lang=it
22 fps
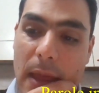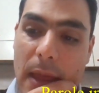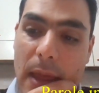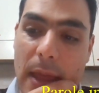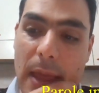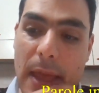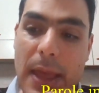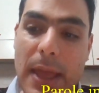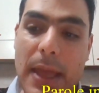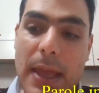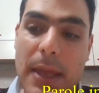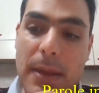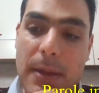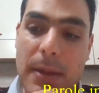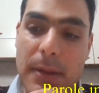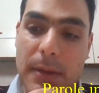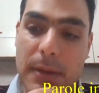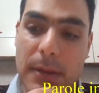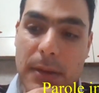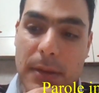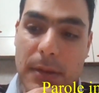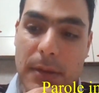è
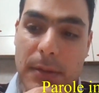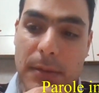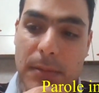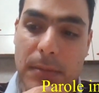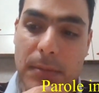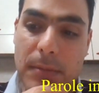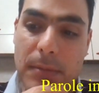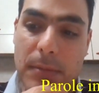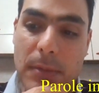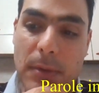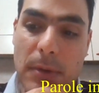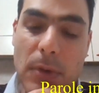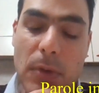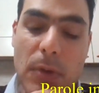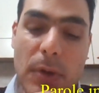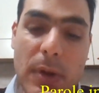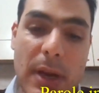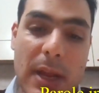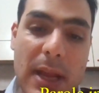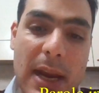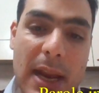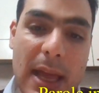eh, l'ho
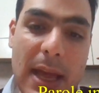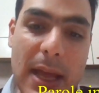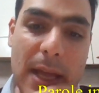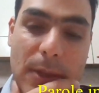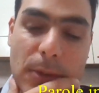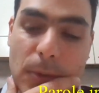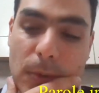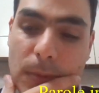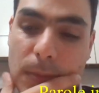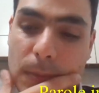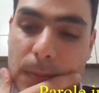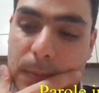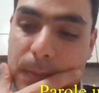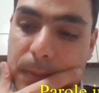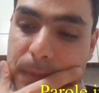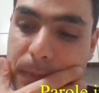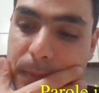regalato